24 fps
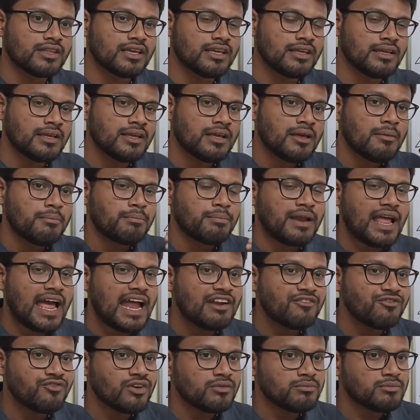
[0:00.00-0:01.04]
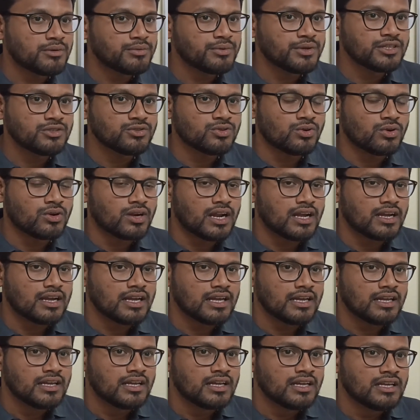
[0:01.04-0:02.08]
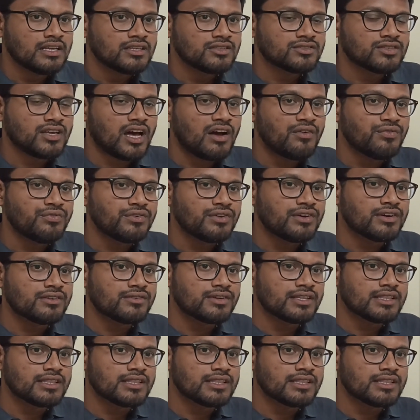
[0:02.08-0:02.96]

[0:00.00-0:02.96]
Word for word: வந்து பிளாட்ஃபார்ம் அப்படின்னு சொல்கிறாங்க சாஃப்ட்வேர்